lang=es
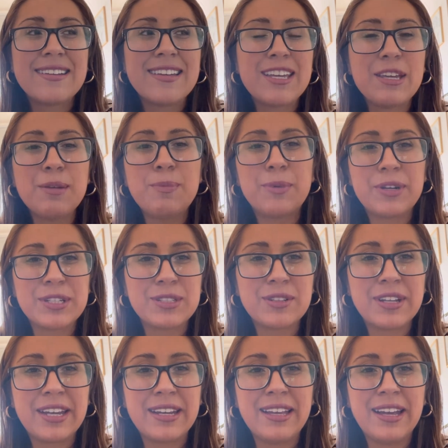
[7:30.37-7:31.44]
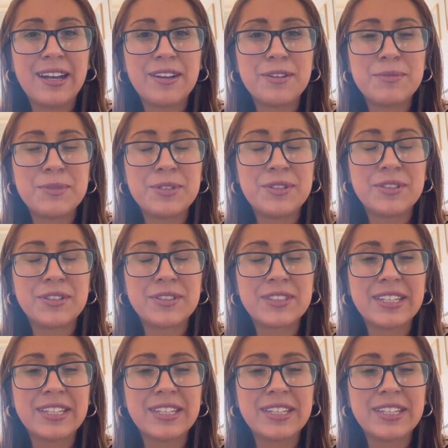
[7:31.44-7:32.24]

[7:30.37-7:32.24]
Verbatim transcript: y por eso quería como